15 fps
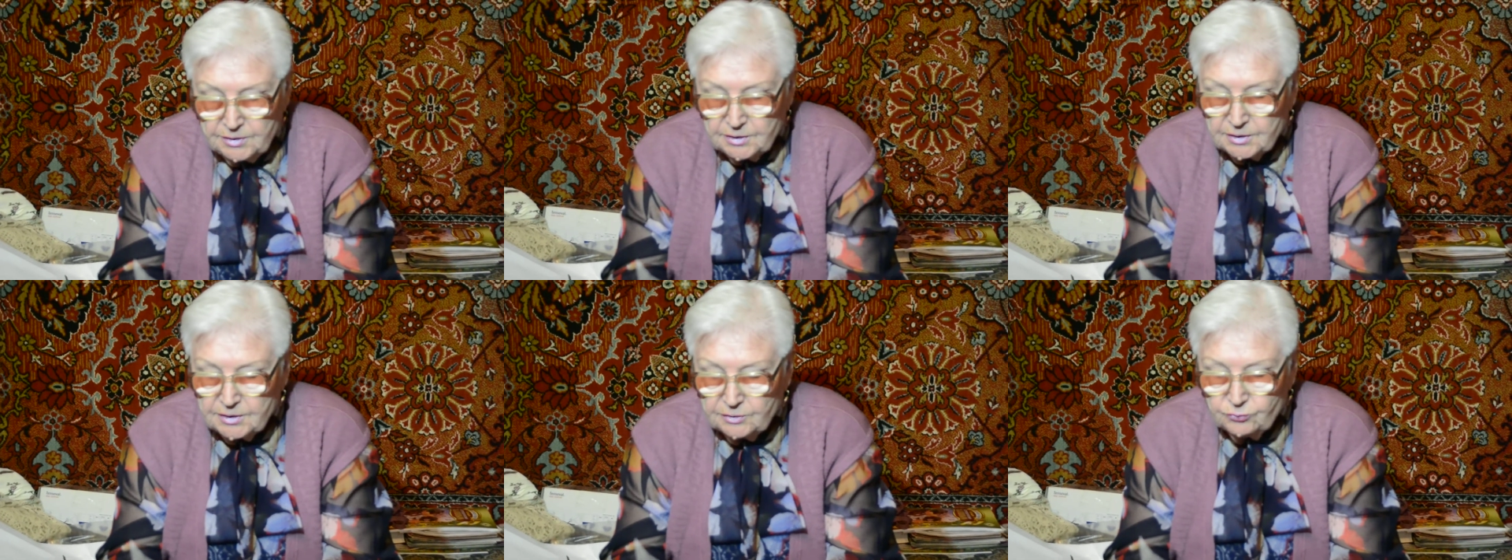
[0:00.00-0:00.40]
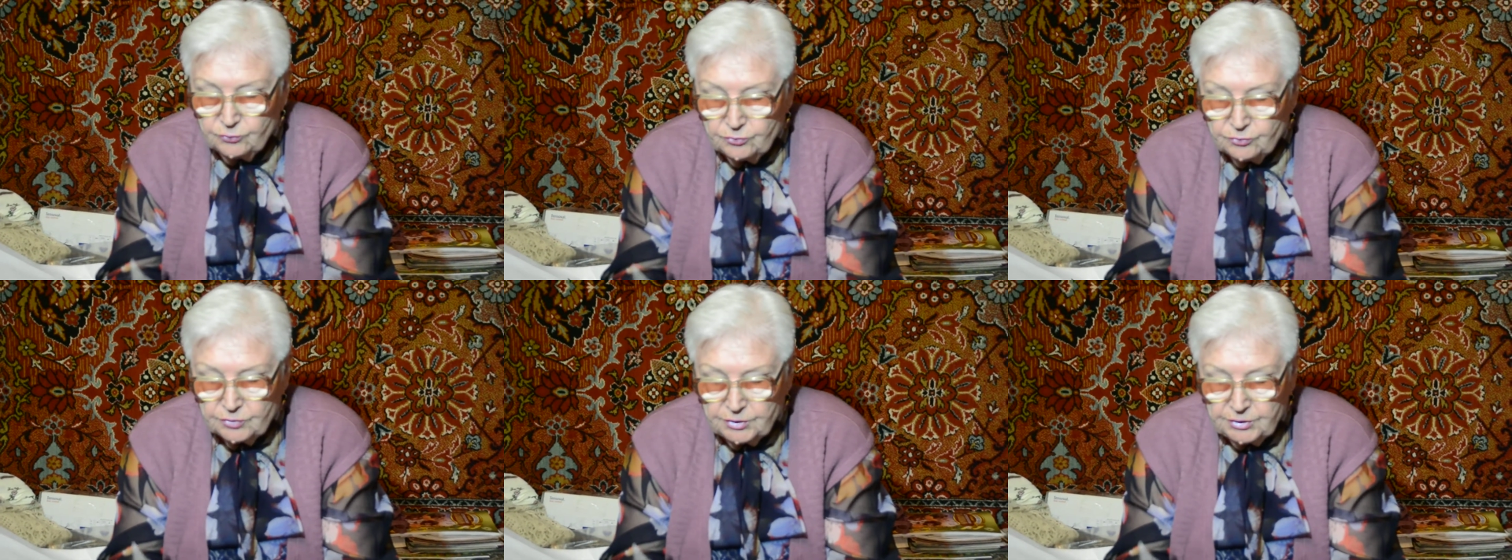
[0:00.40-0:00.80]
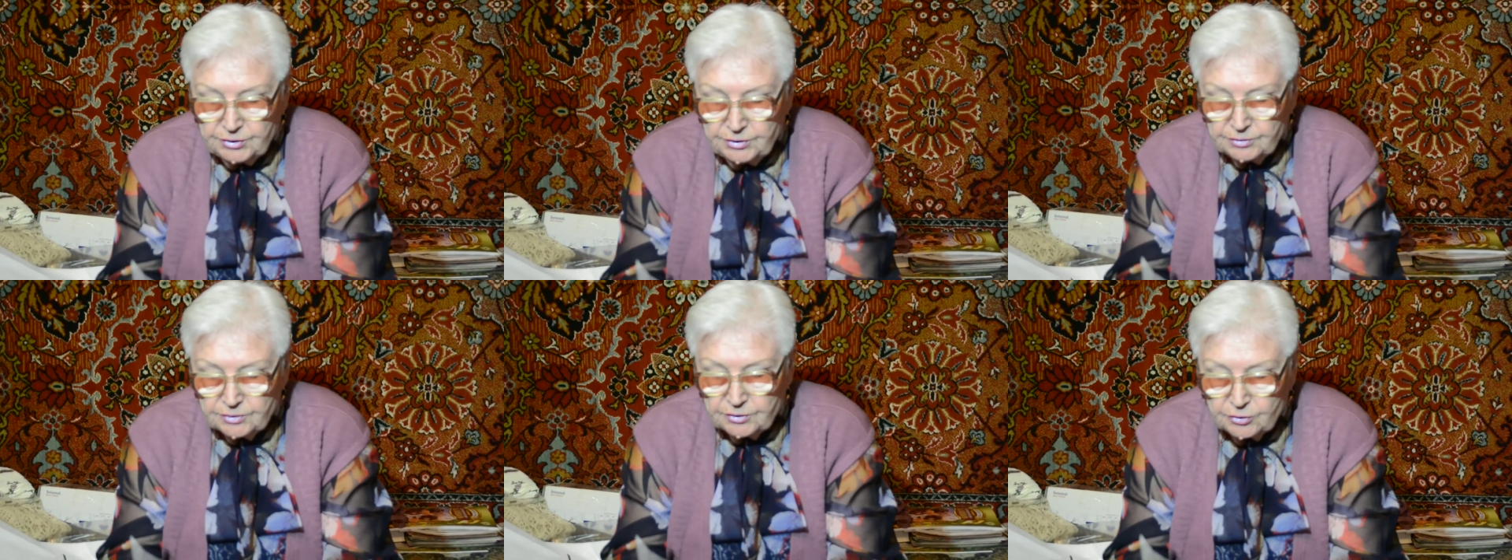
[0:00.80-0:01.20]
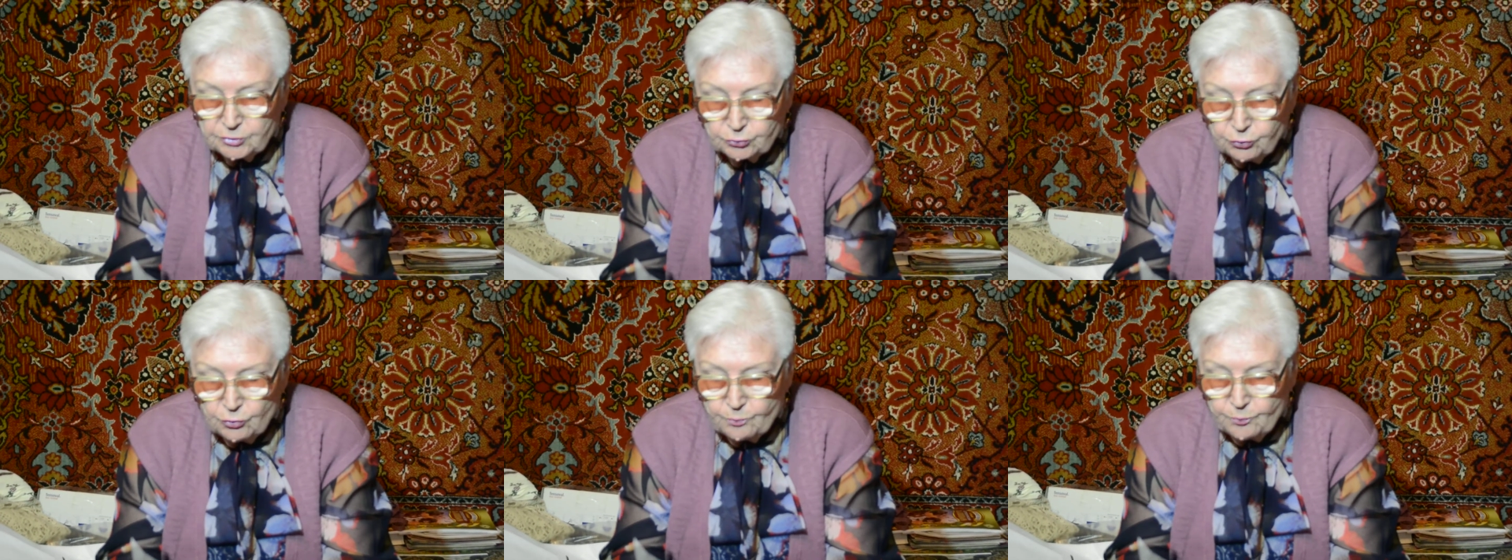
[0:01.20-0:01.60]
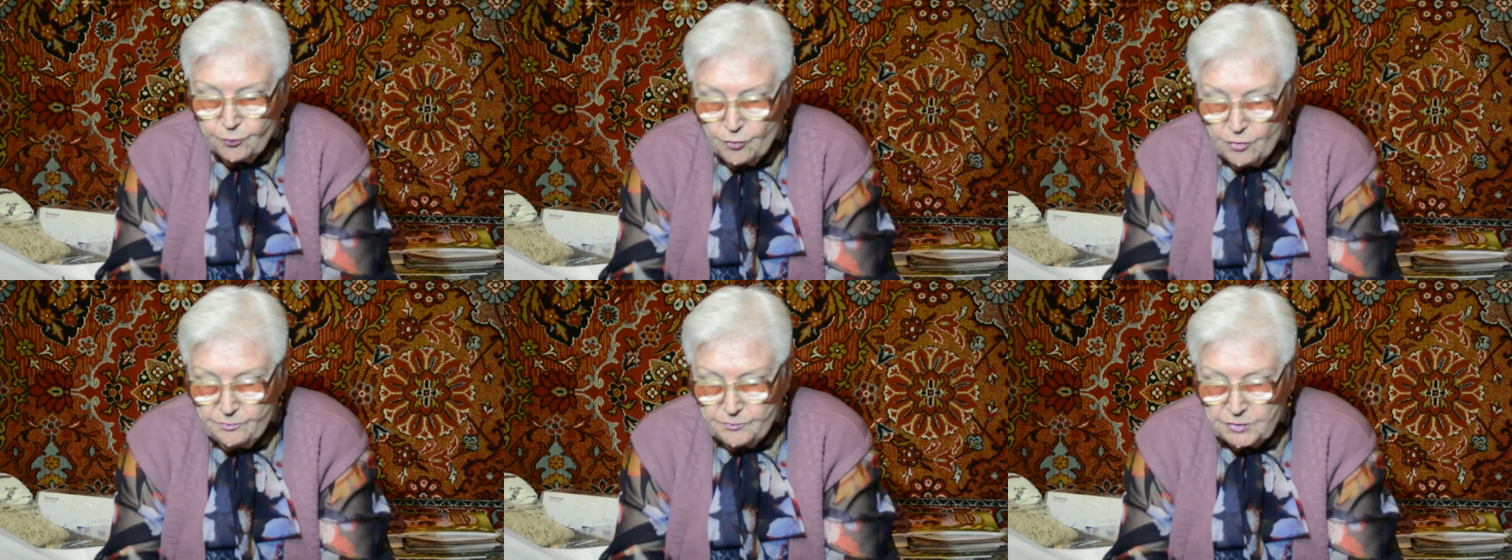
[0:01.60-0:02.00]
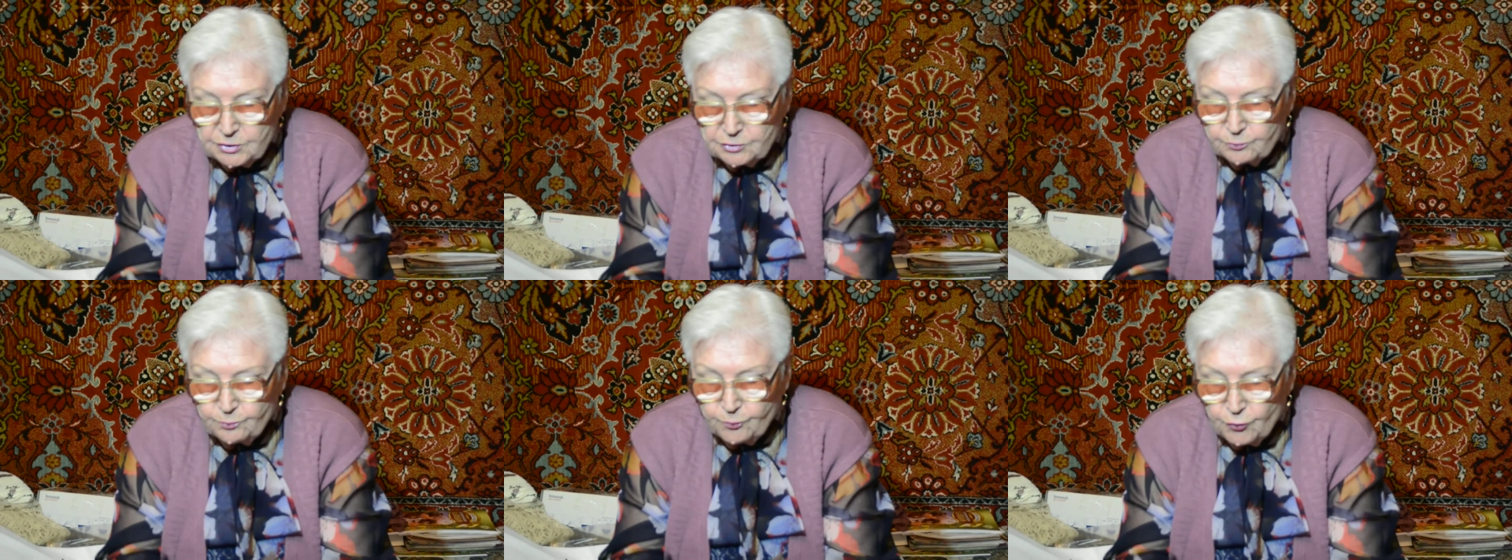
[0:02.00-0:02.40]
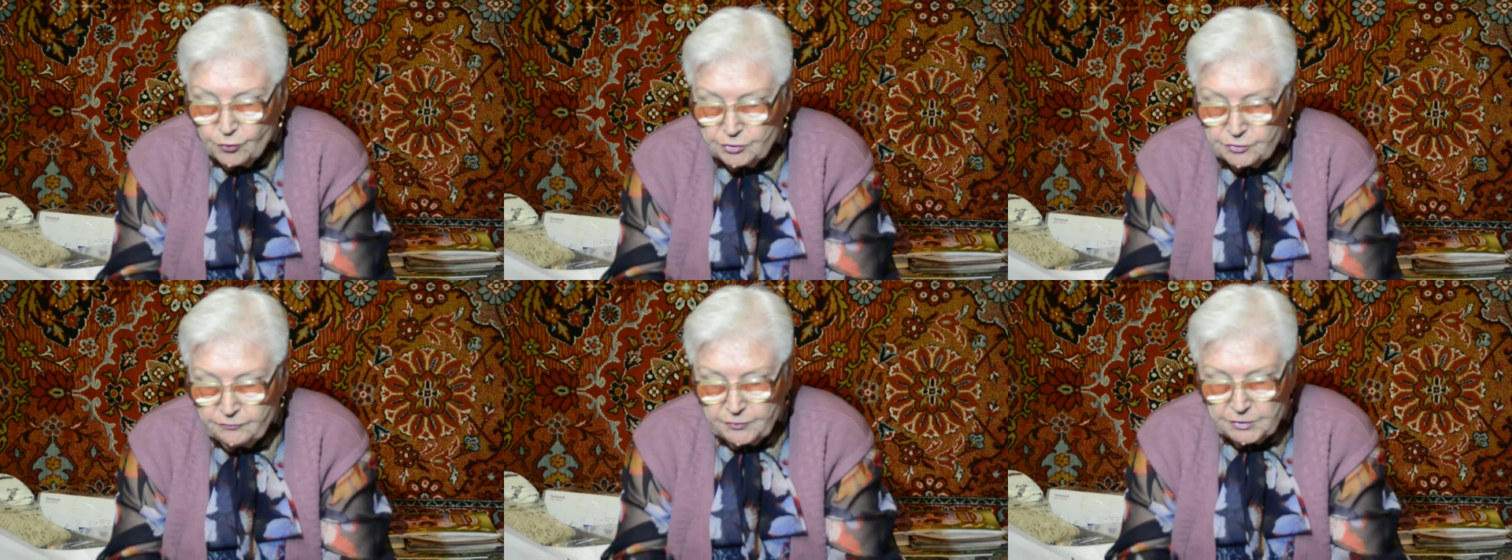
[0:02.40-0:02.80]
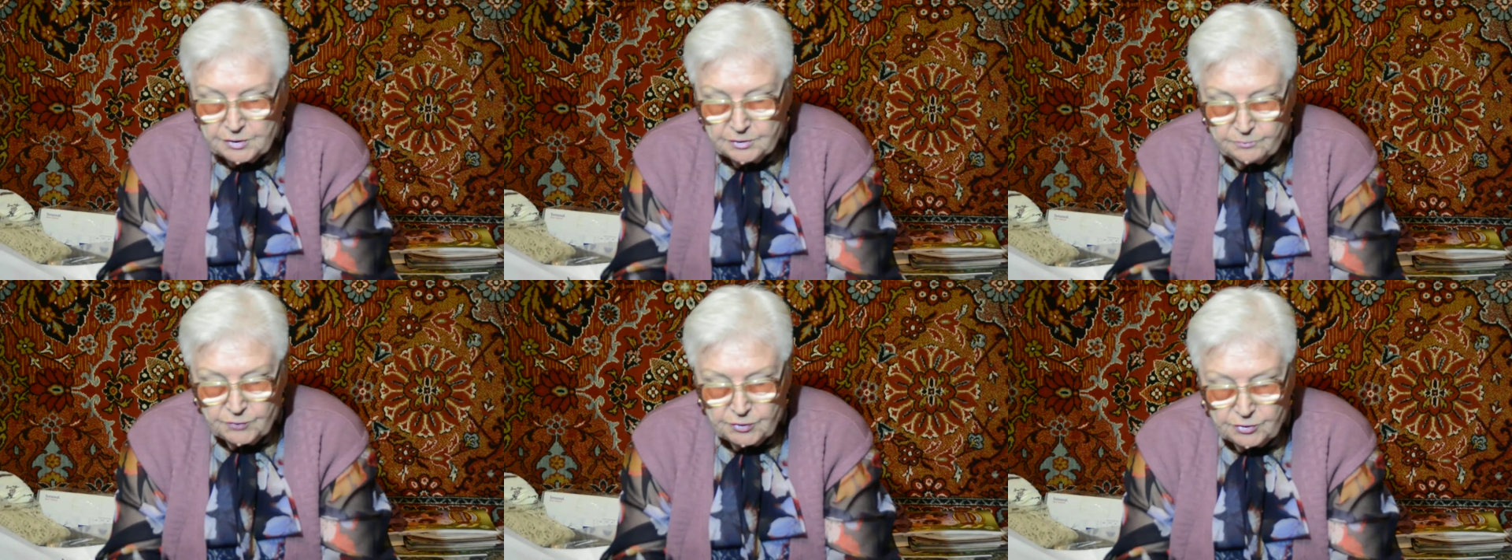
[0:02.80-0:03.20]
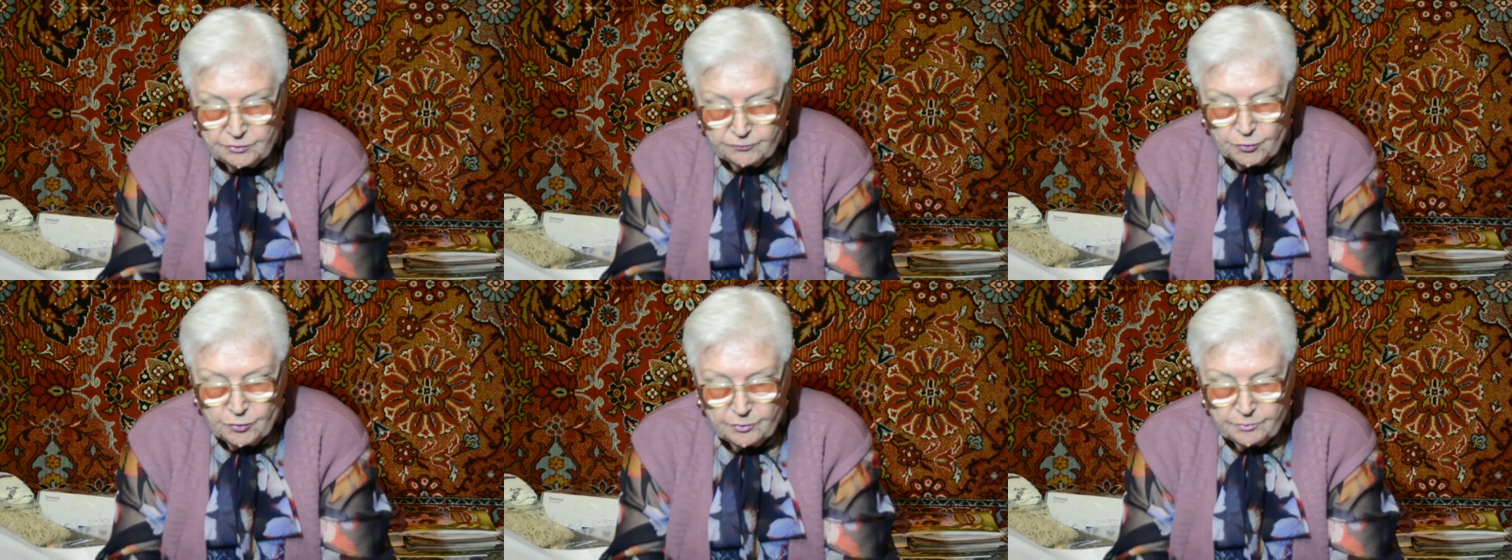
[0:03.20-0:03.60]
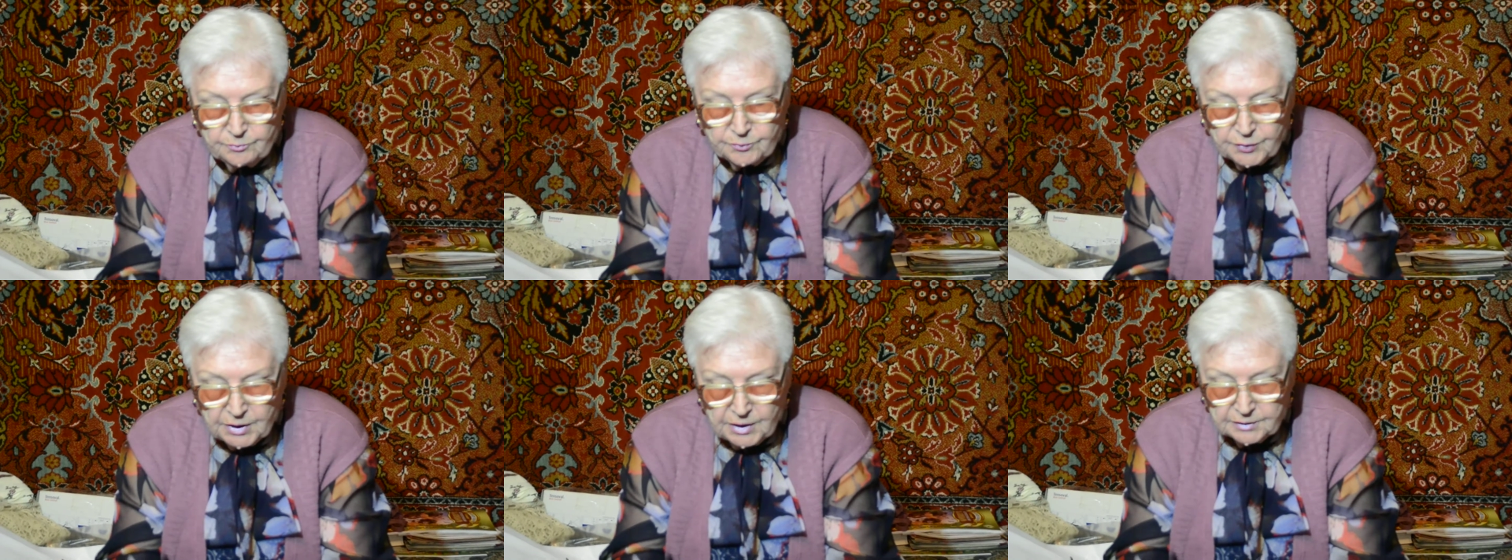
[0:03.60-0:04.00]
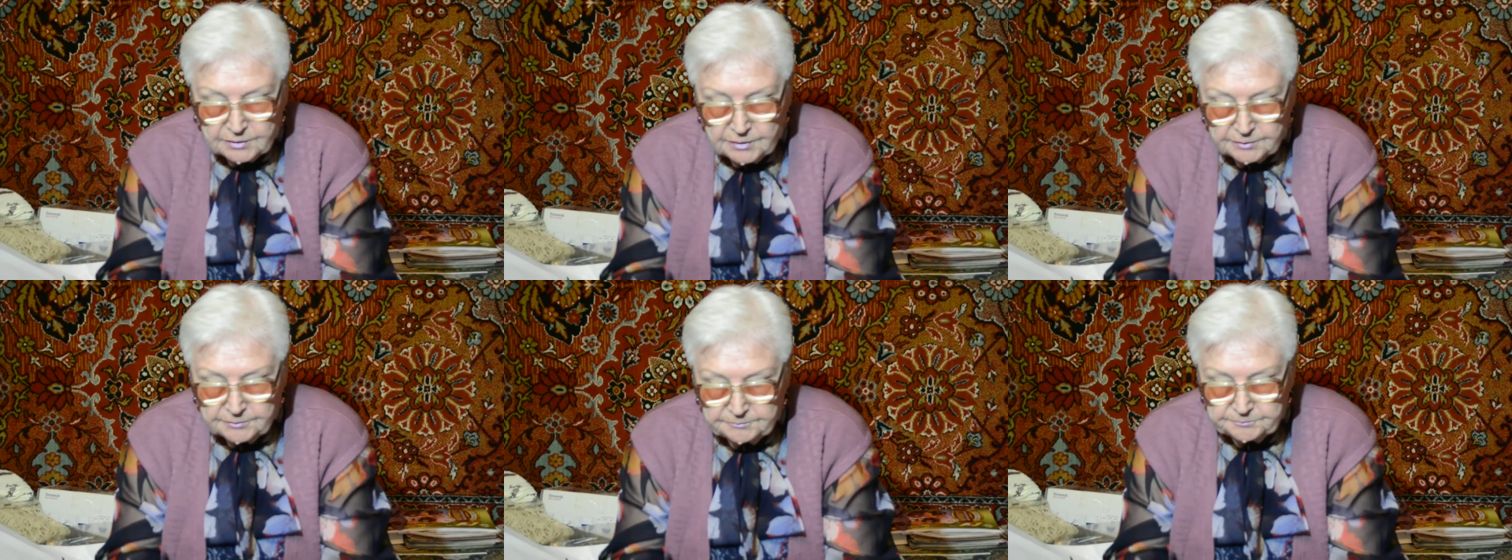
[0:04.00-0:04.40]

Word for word: которые, кто помнит подвиг моего брата.